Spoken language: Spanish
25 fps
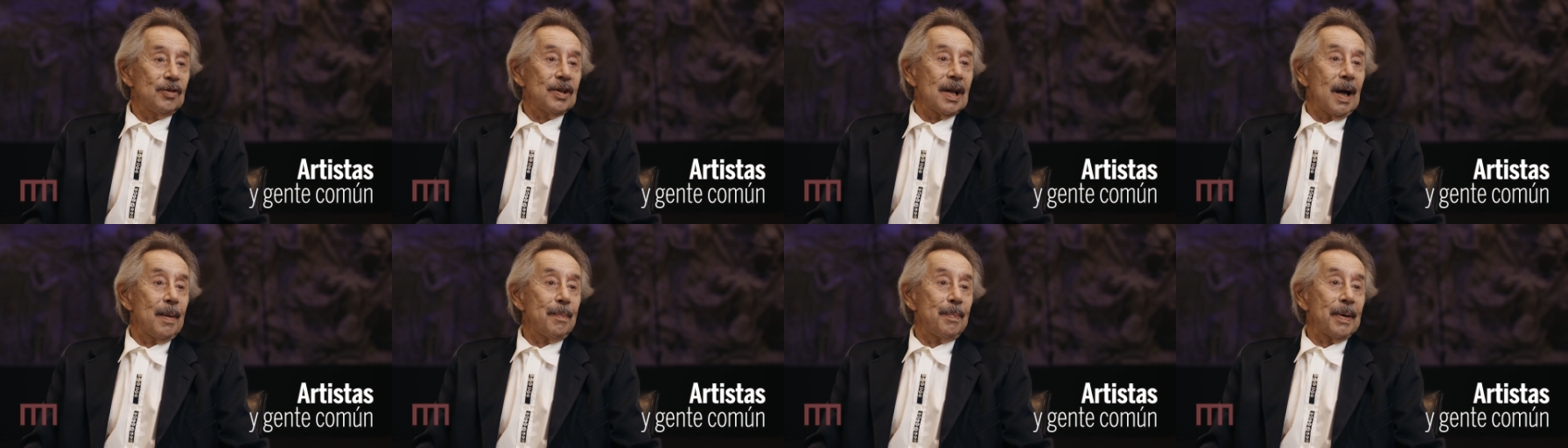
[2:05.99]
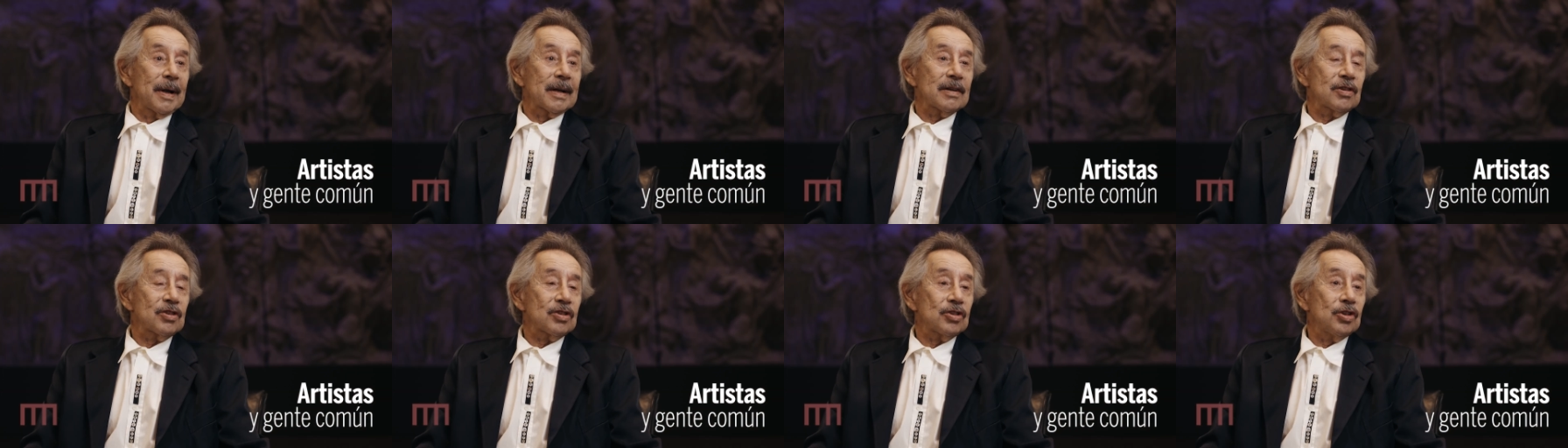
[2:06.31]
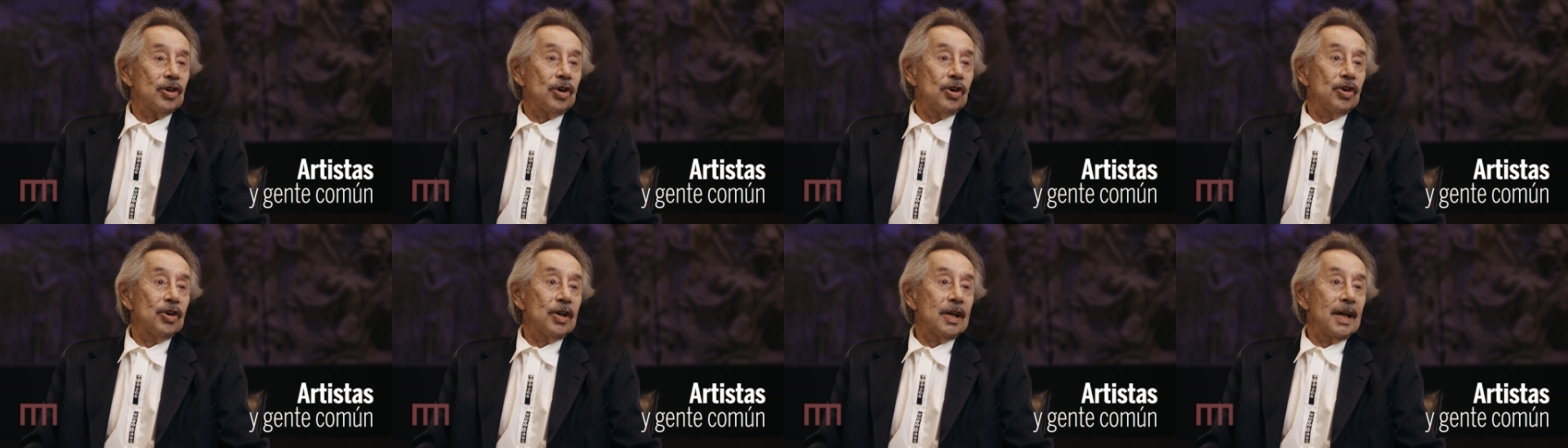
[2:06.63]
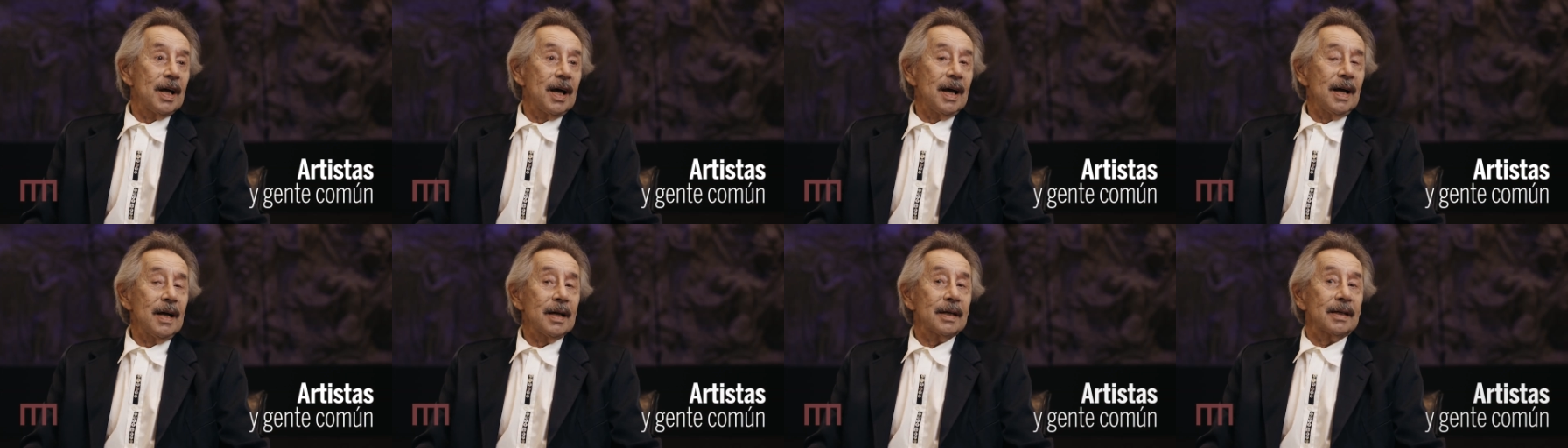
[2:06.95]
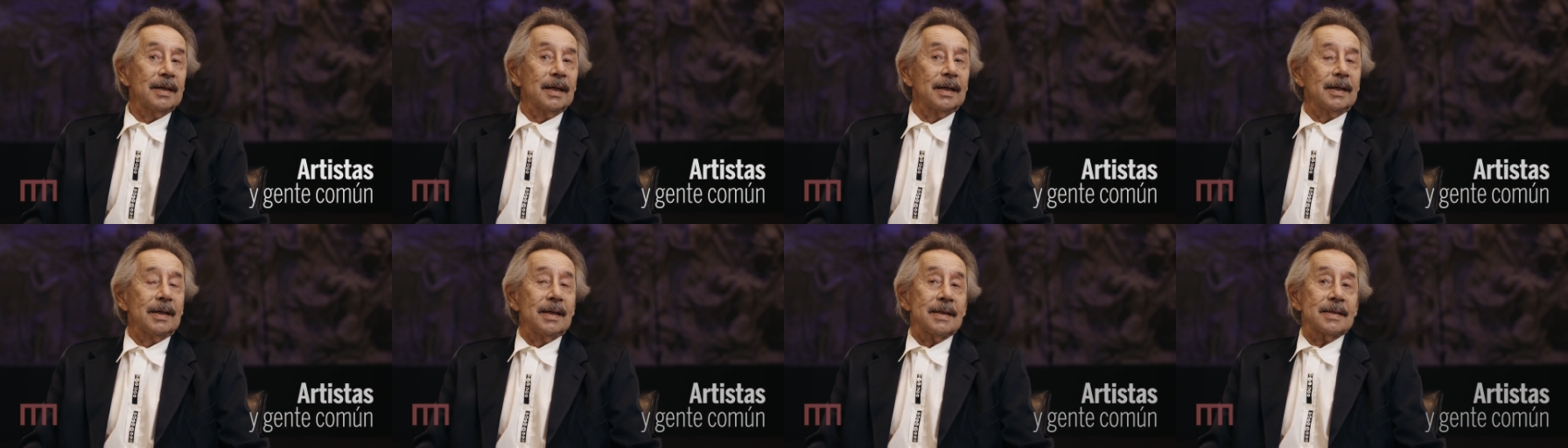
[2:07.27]
una persona
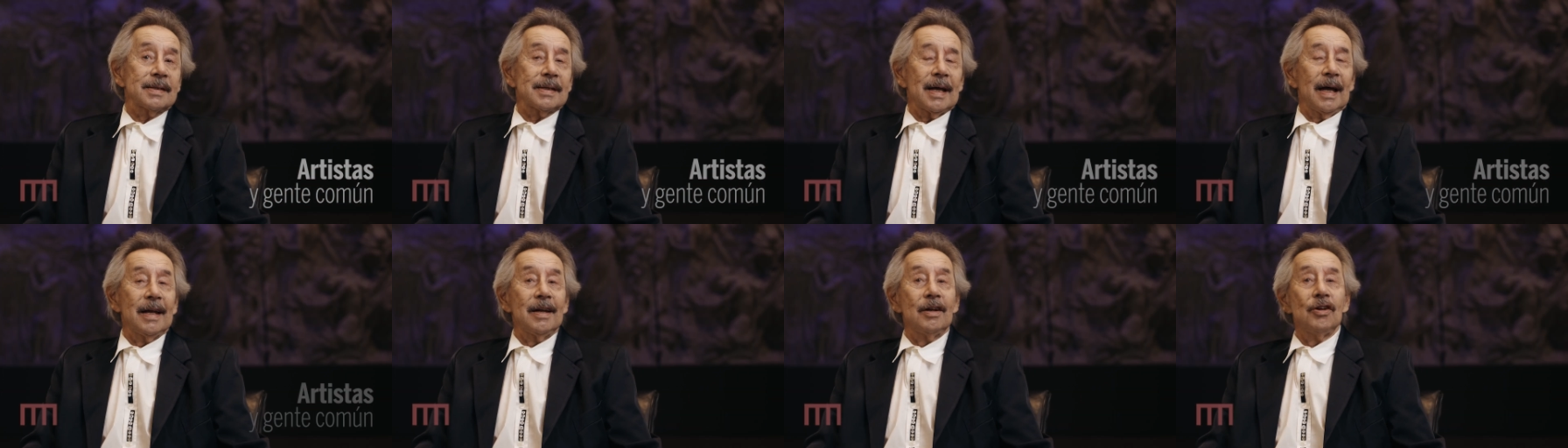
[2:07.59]
que quizá